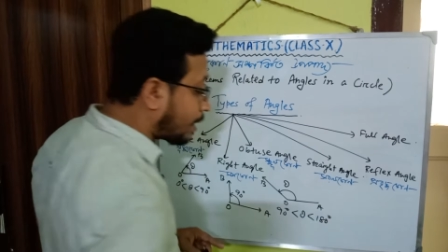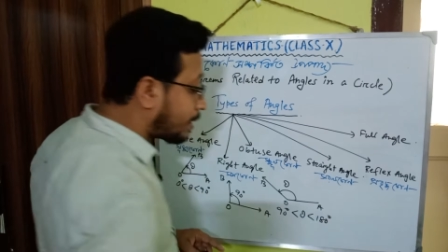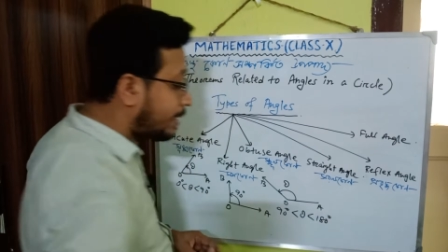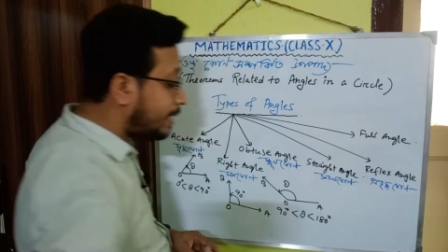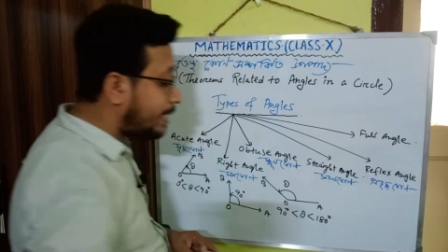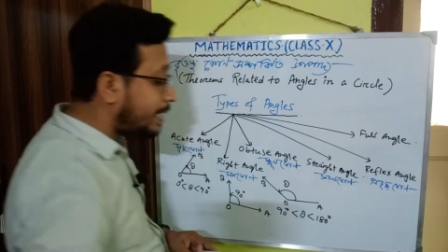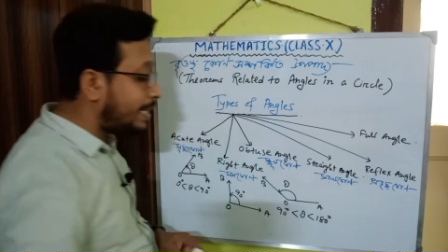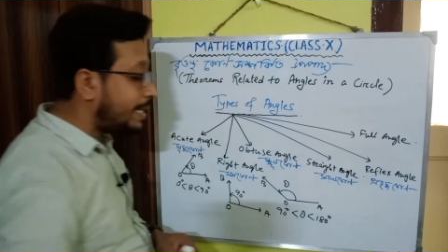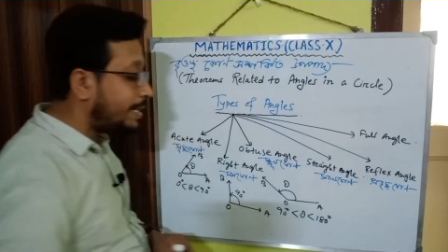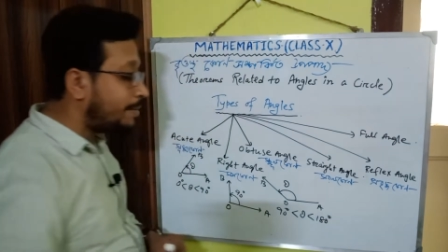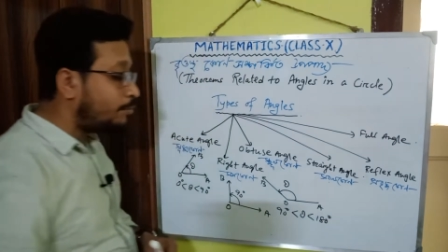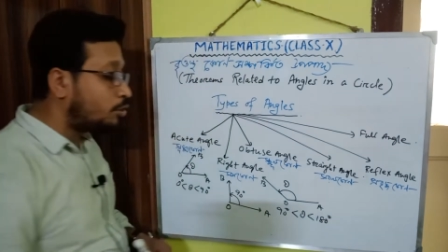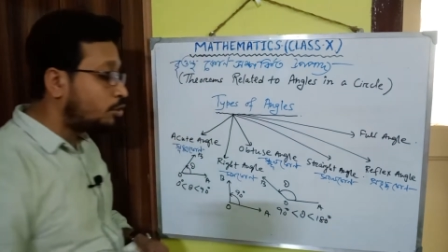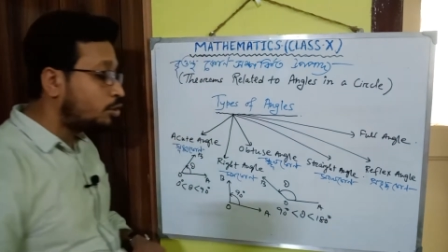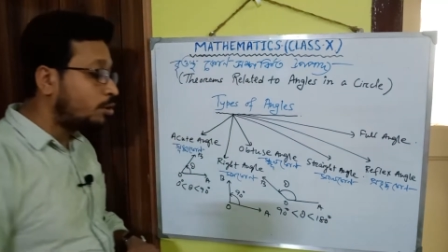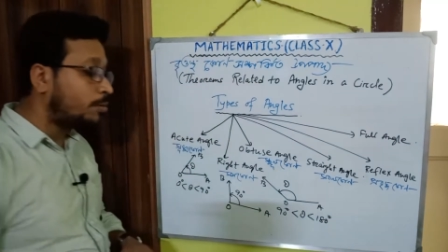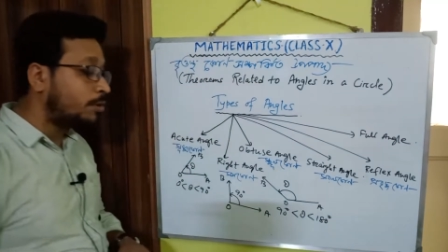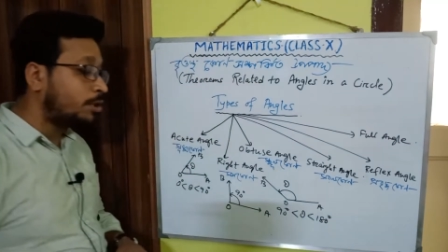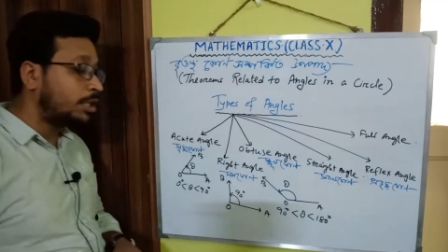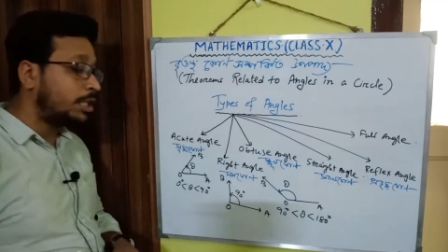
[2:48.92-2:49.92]
আশি ডিগ্রি
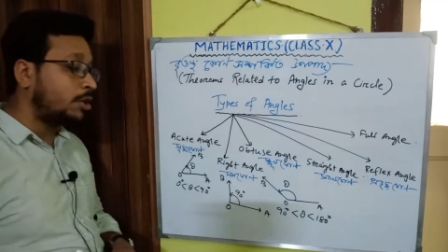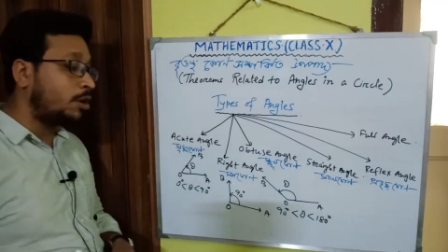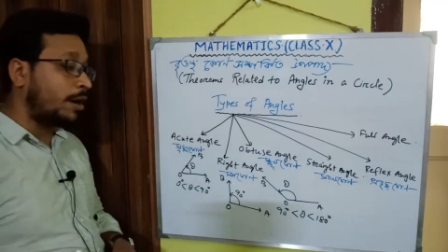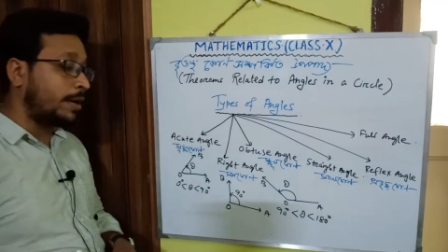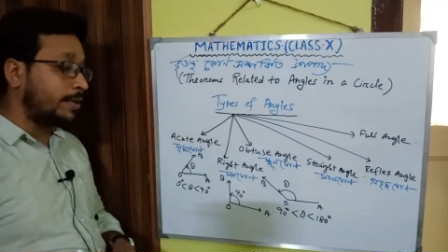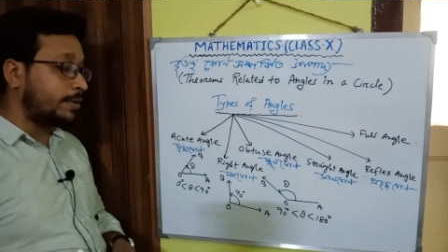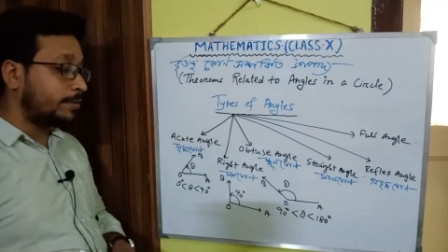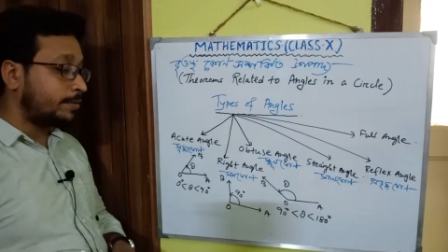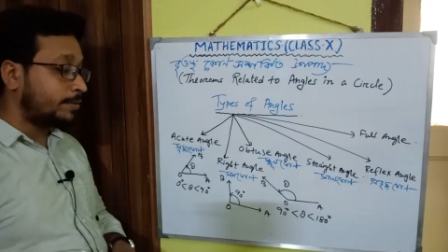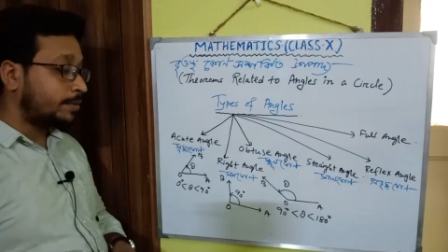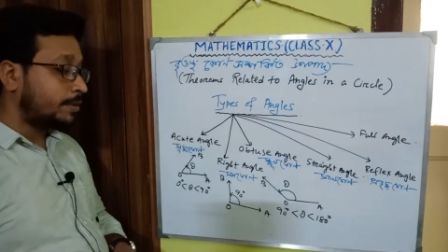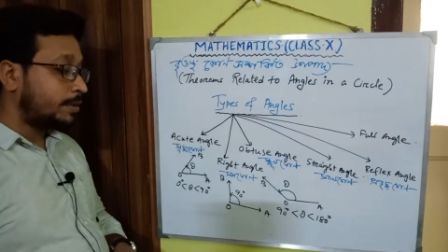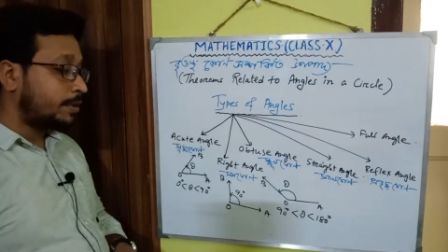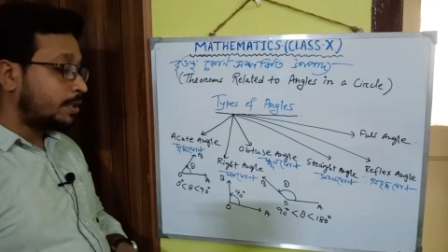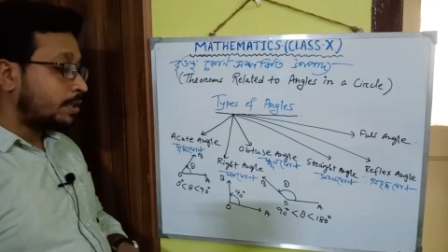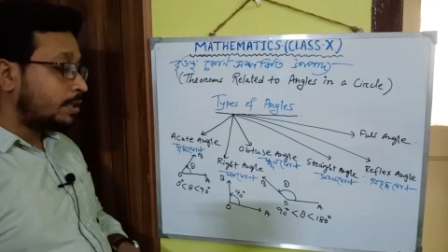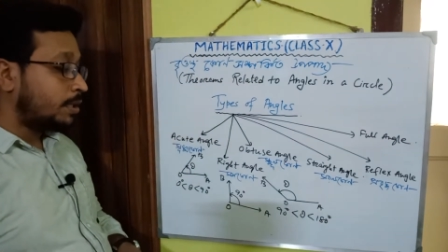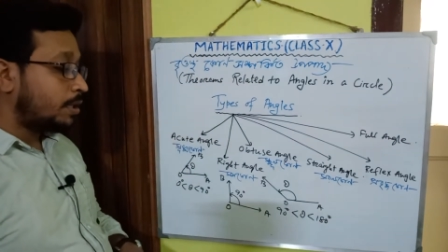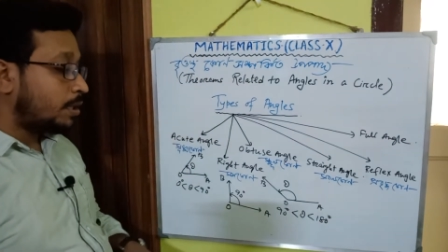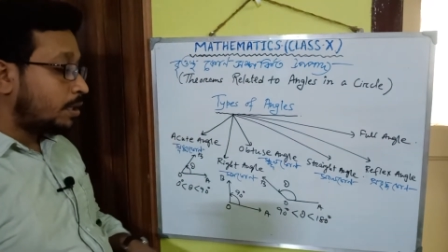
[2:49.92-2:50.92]
মধ্যবর্তী হয়
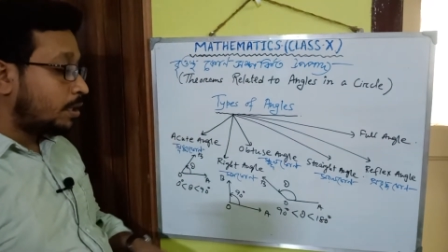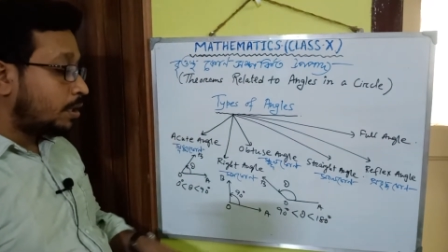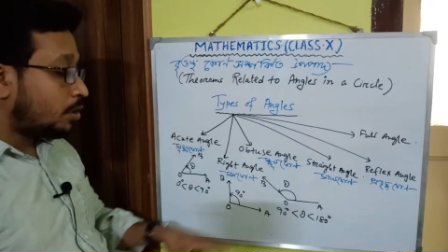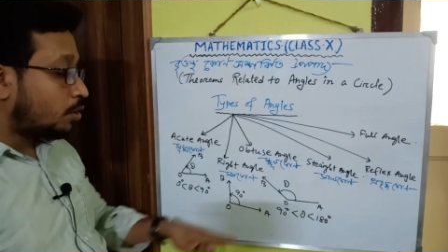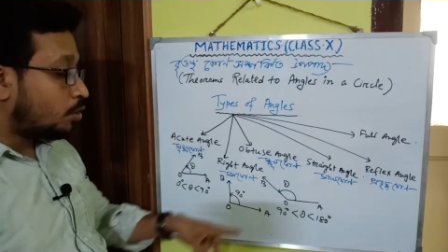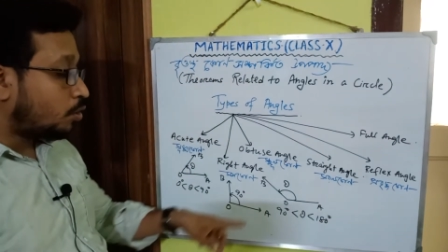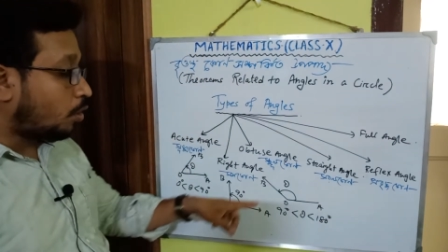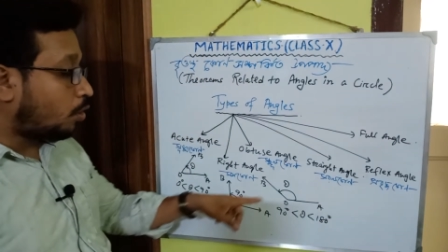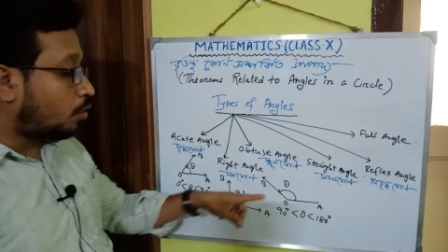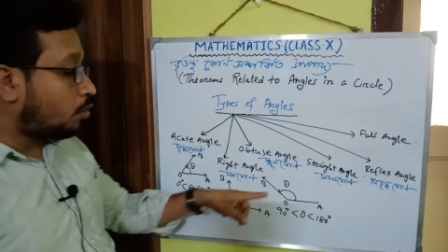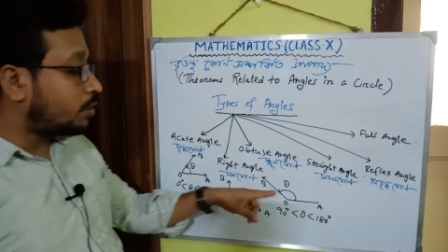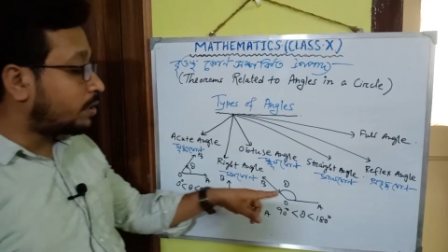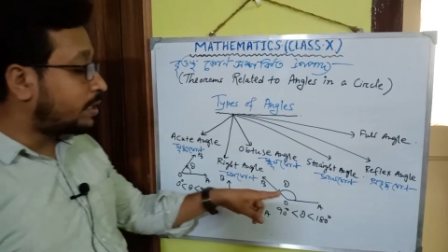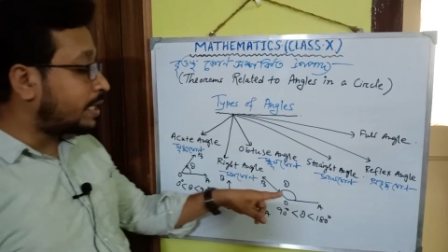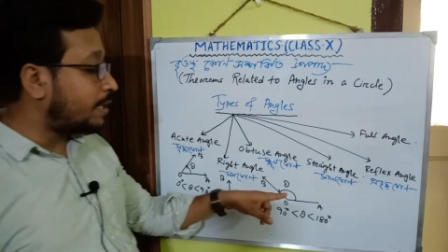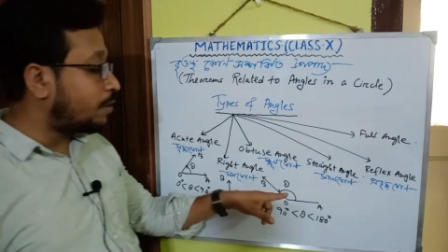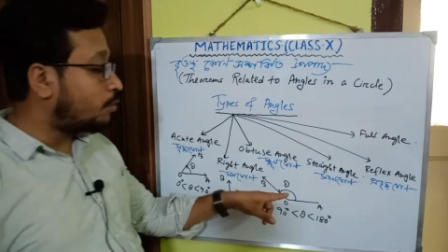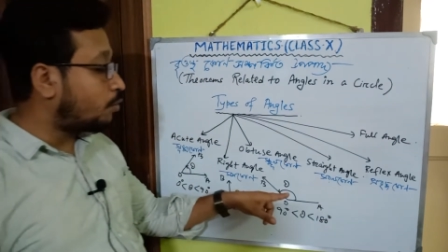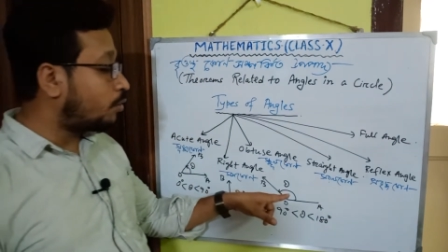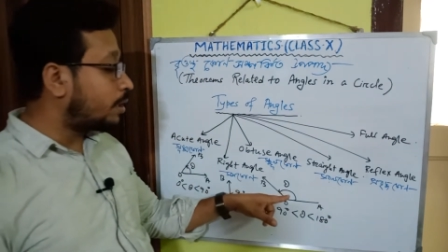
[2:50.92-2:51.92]
তখন
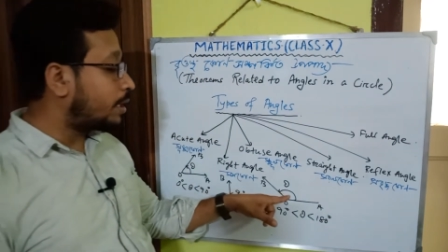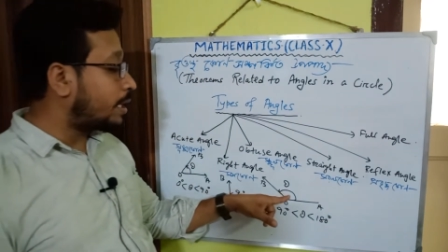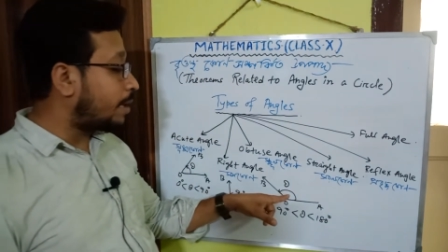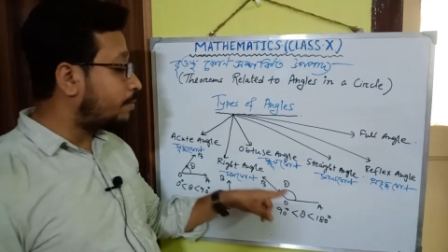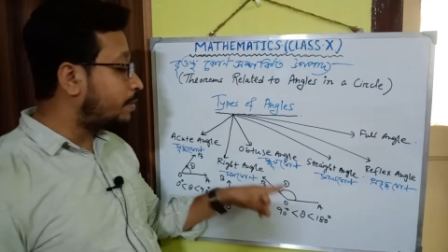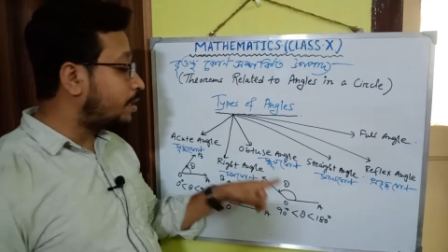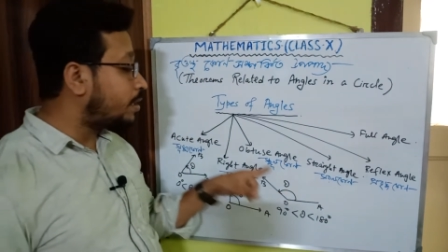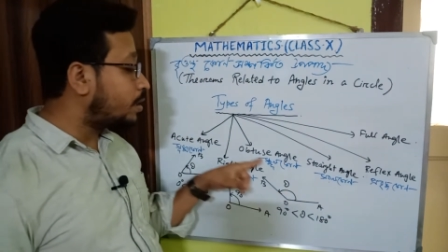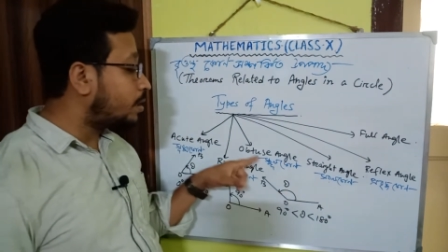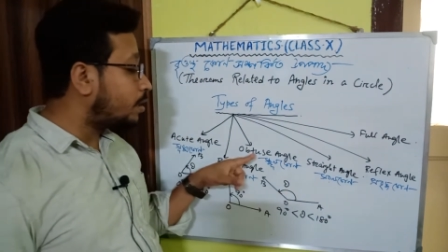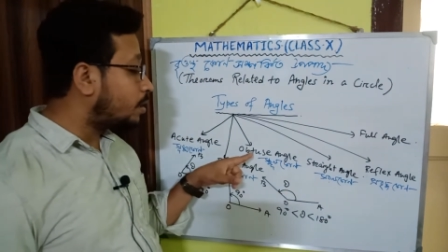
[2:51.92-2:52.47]
সেই কোণকে আমি